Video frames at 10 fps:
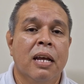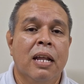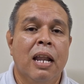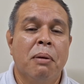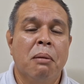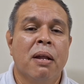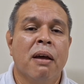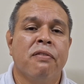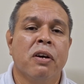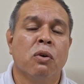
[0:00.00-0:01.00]
La primera
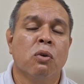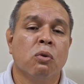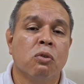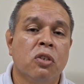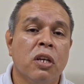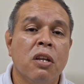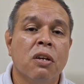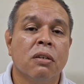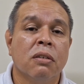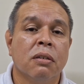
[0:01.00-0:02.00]
vez fue con un
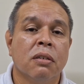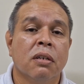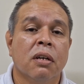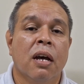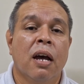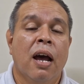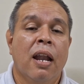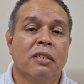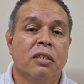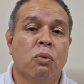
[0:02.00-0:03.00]
cuchillo,
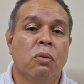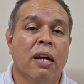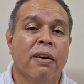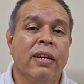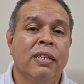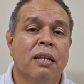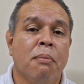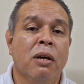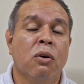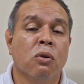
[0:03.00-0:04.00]
la segunda vez
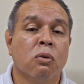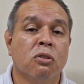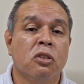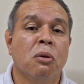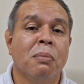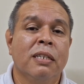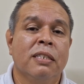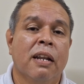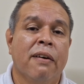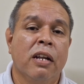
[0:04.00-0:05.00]
también con un cuchillo me
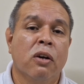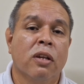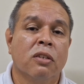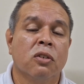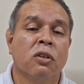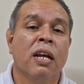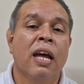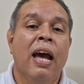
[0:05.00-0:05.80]
quise clavar en el corazón,